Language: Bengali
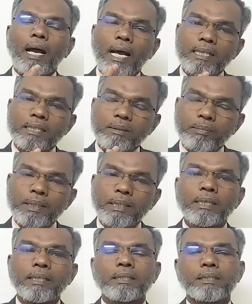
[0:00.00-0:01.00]
আজ
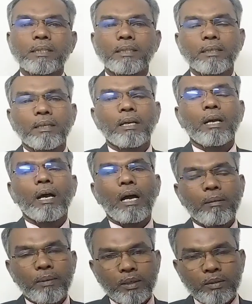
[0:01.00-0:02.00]
বিদায় নিচ্ছি
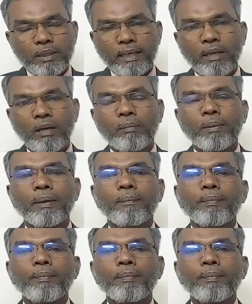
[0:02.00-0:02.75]
আবারও দেখা হবে